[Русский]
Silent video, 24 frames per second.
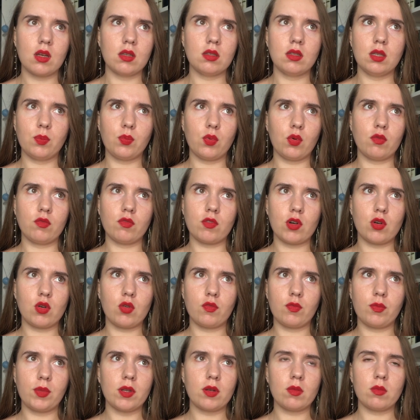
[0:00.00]
Не помню, в каком,
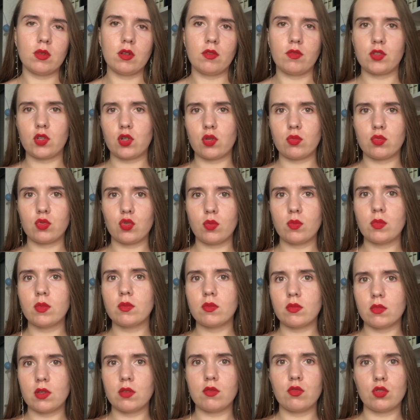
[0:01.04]
в первом или втором томе
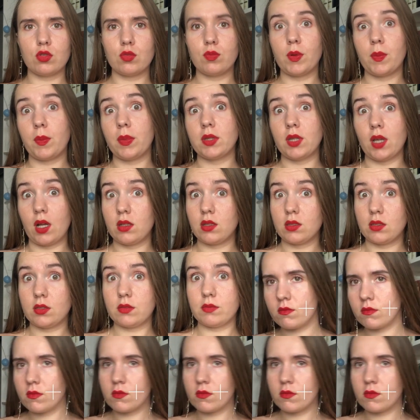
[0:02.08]
мне вот попадалось.